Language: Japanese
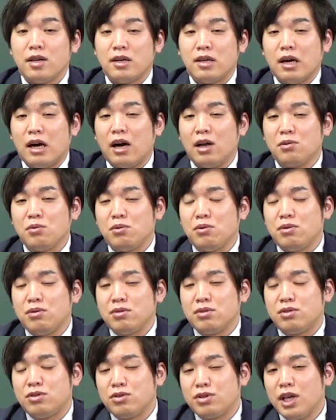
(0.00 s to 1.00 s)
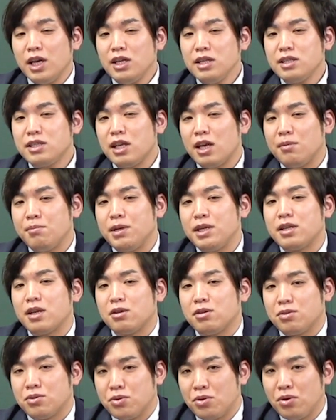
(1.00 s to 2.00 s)
あの、受験生見て
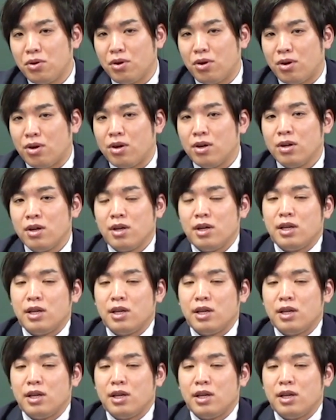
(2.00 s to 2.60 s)
ると、